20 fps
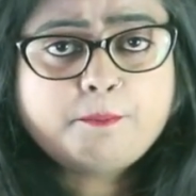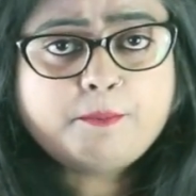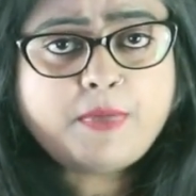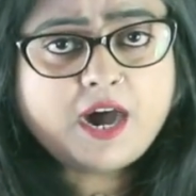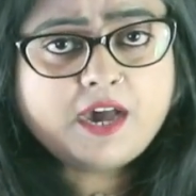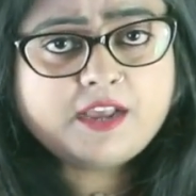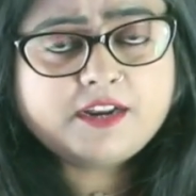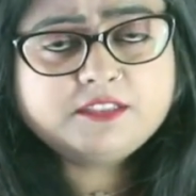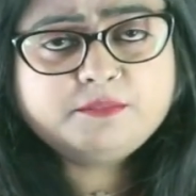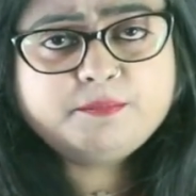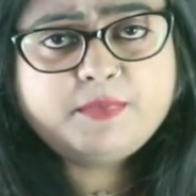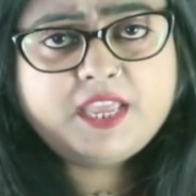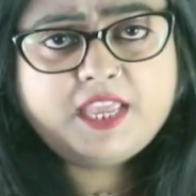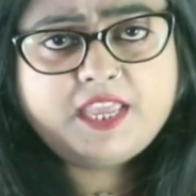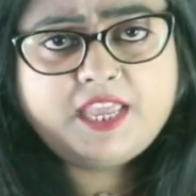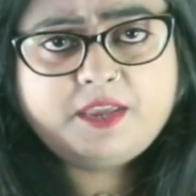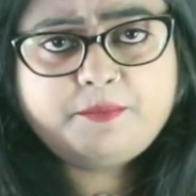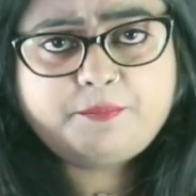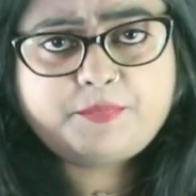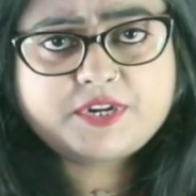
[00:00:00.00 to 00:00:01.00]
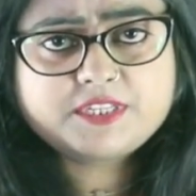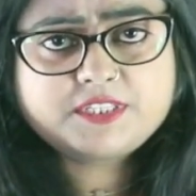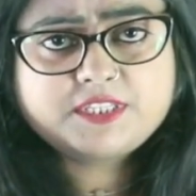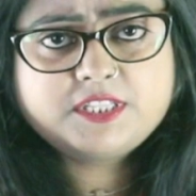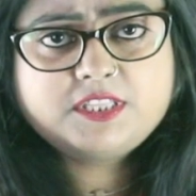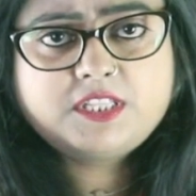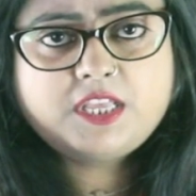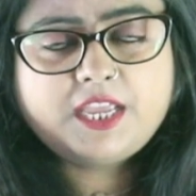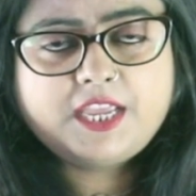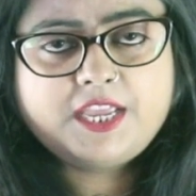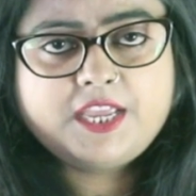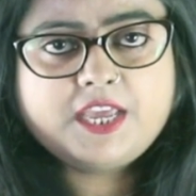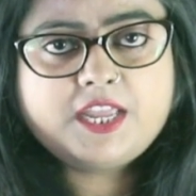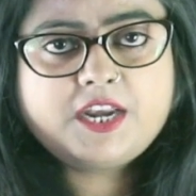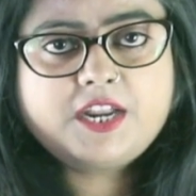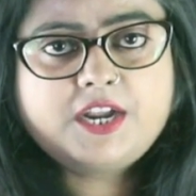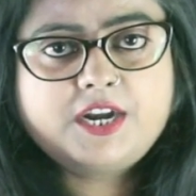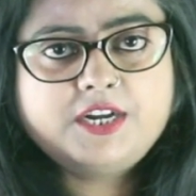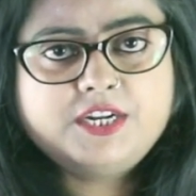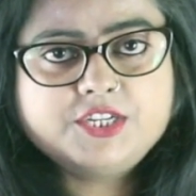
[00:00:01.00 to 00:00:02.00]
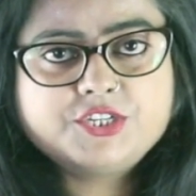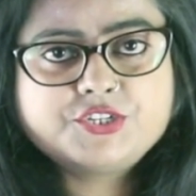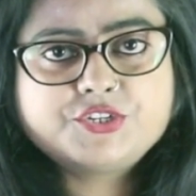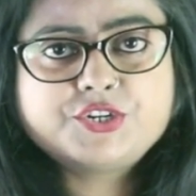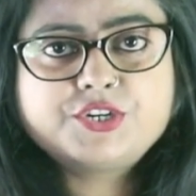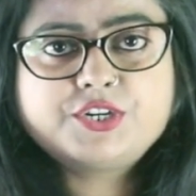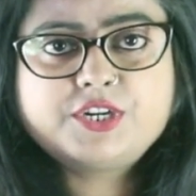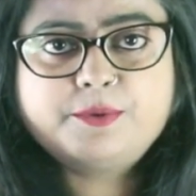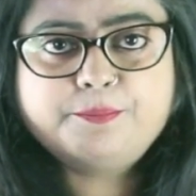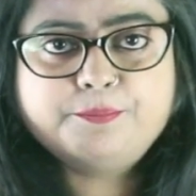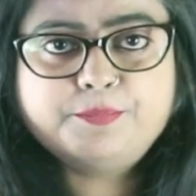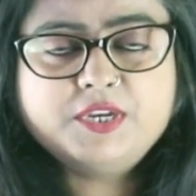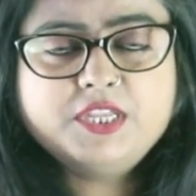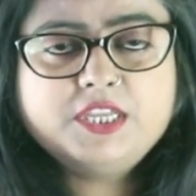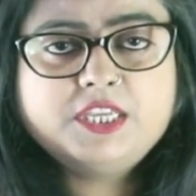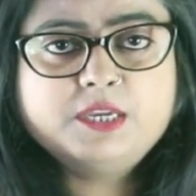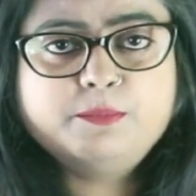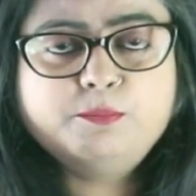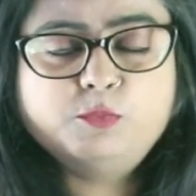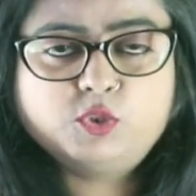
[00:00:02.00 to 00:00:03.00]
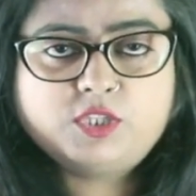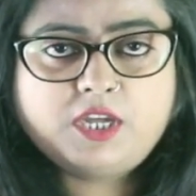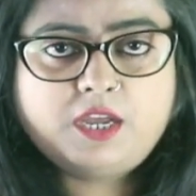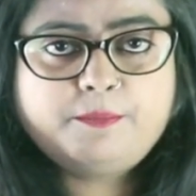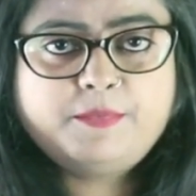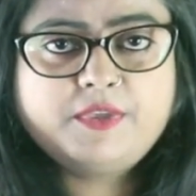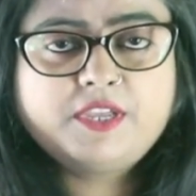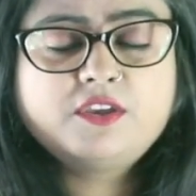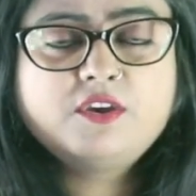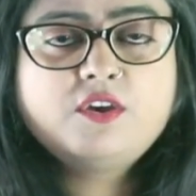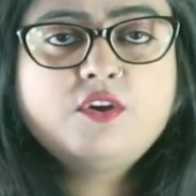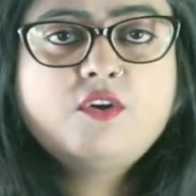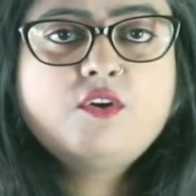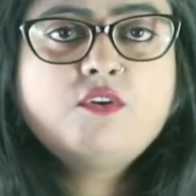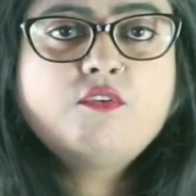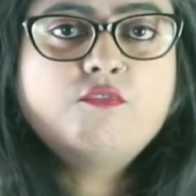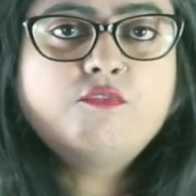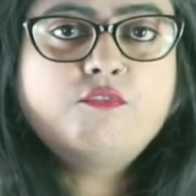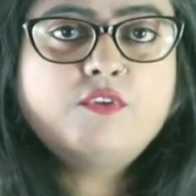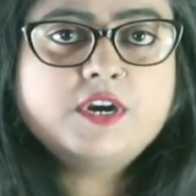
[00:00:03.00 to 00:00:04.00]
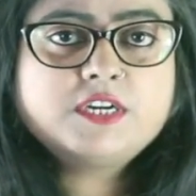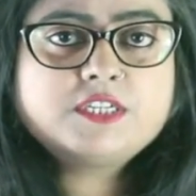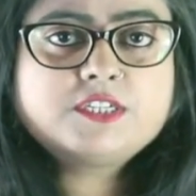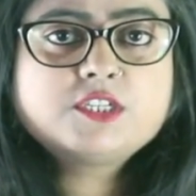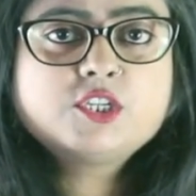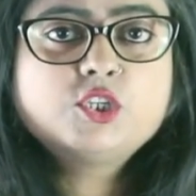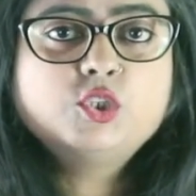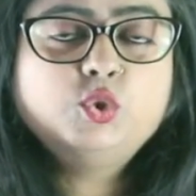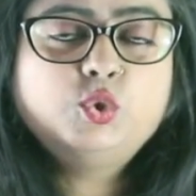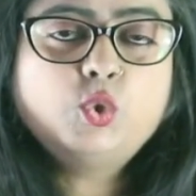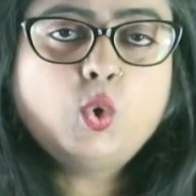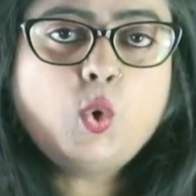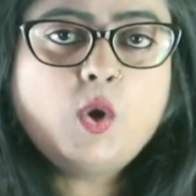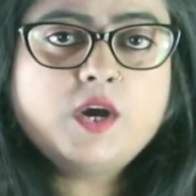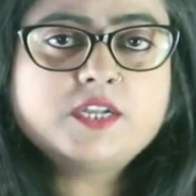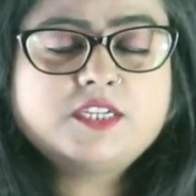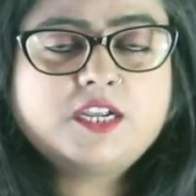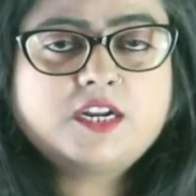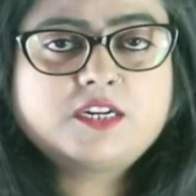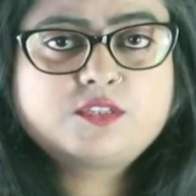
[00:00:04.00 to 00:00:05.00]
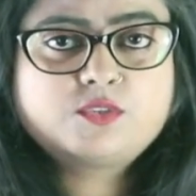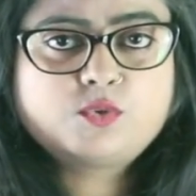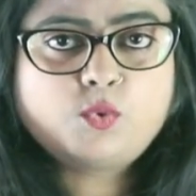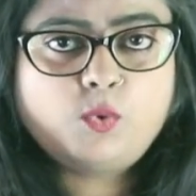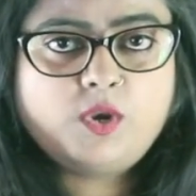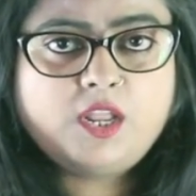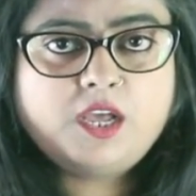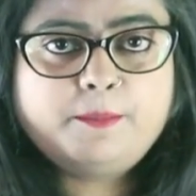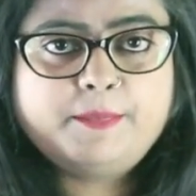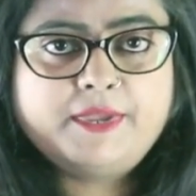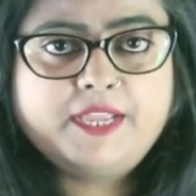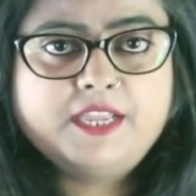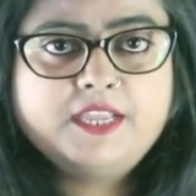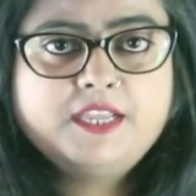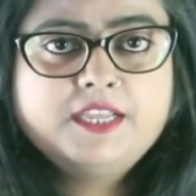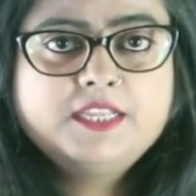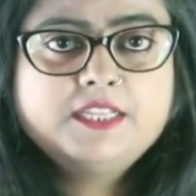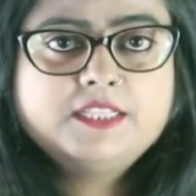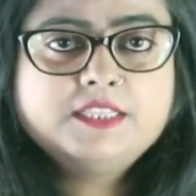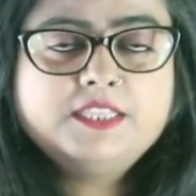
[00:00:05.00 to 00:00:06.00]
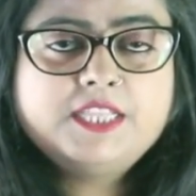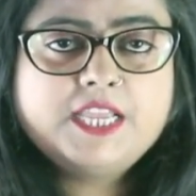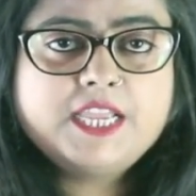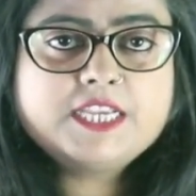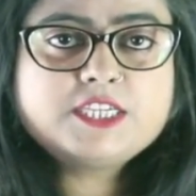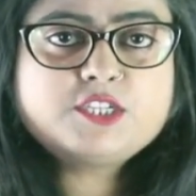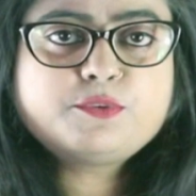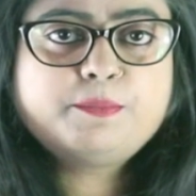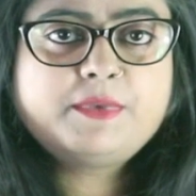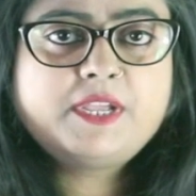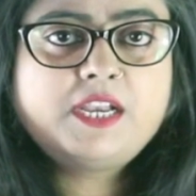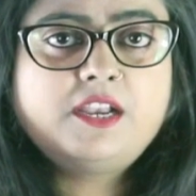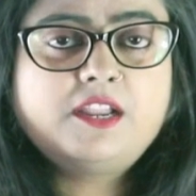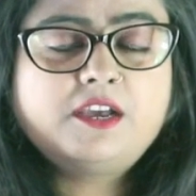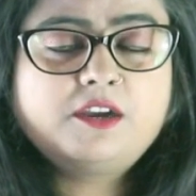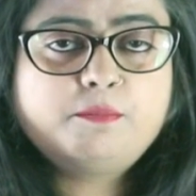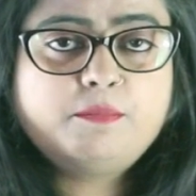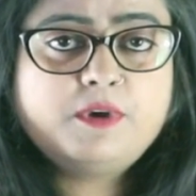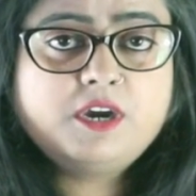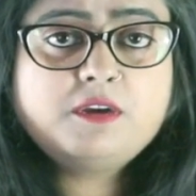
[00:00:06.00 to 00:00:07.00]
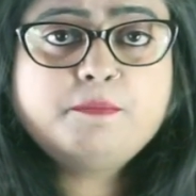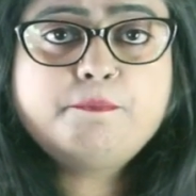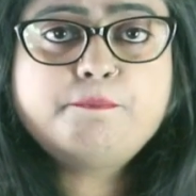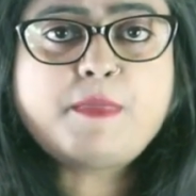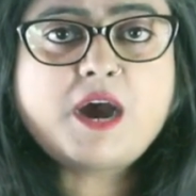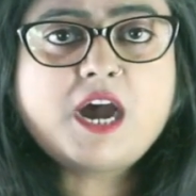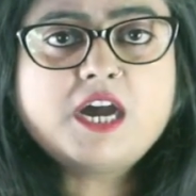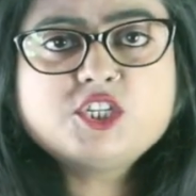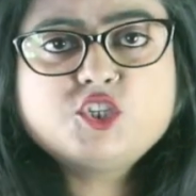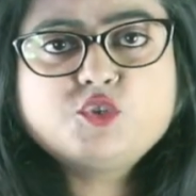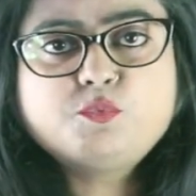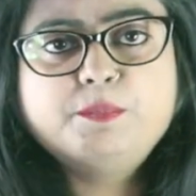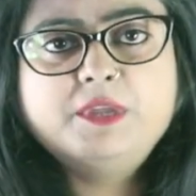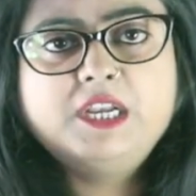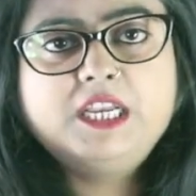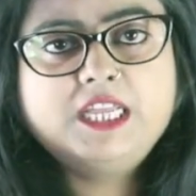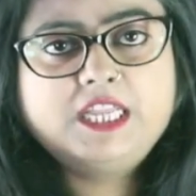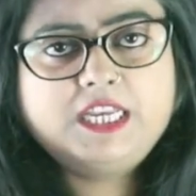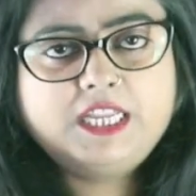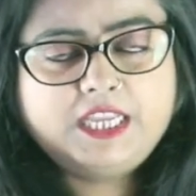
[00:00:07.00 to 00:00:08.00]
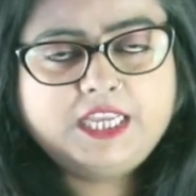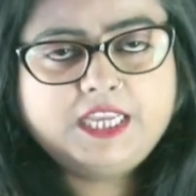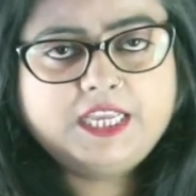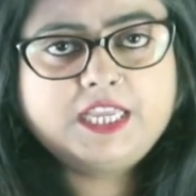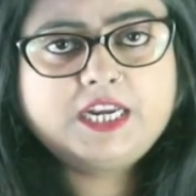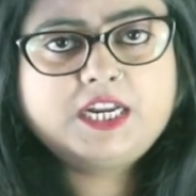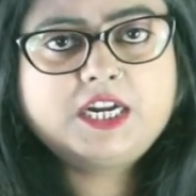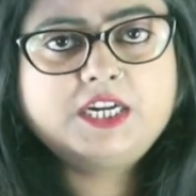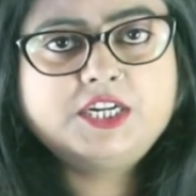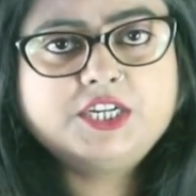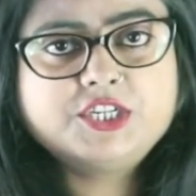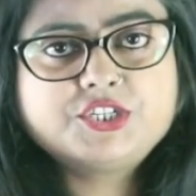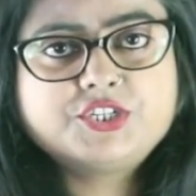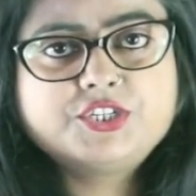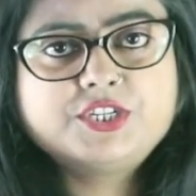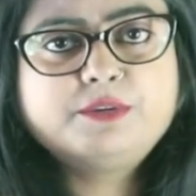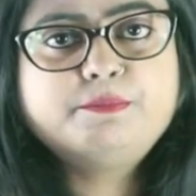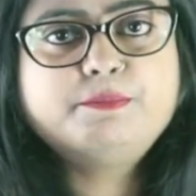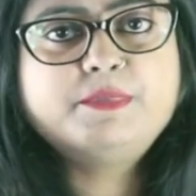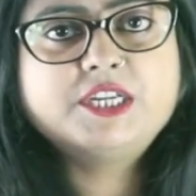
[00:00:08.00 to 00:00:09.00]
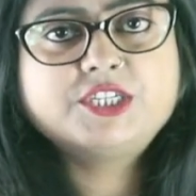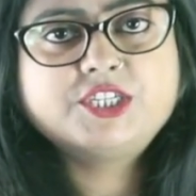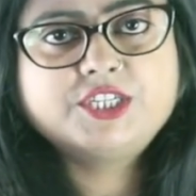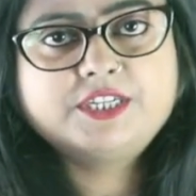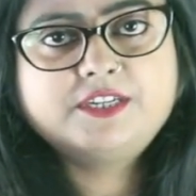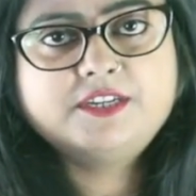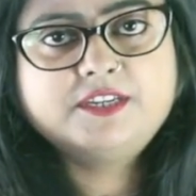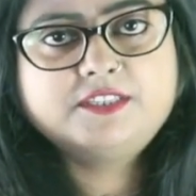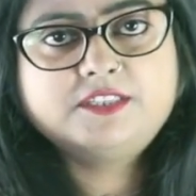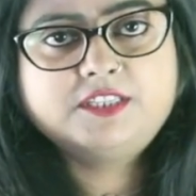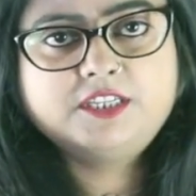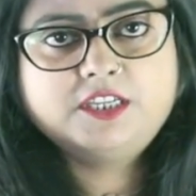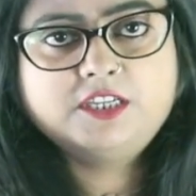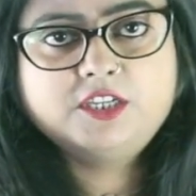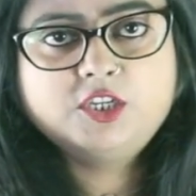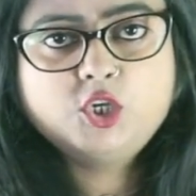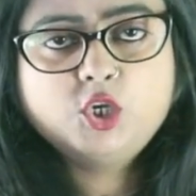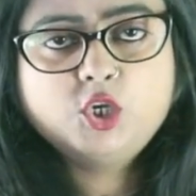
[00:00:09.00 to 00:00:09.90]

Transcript: भारत में एक प्रसिद्ध एयर कंडीशनर कंपनी के मुताबिक वर्ष 2016 में देश में लगभग 5 मिलियन एयर कंडीशनर बेचे गए थे